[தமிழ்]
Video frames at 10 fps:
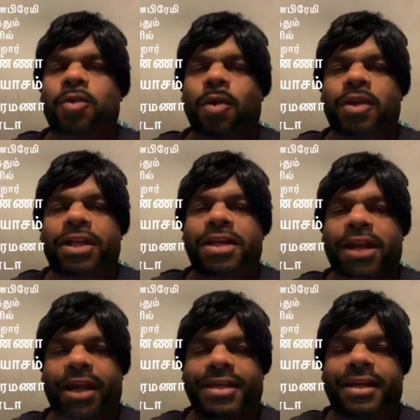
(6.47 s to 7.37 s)
தோன்றுகின்ற
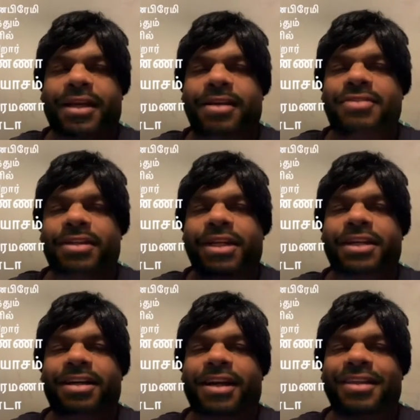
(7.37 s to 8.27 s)
ஐயங்கள்
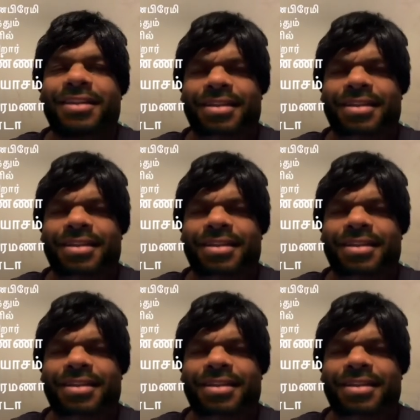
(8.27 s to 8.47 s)
சந்தேகங்களை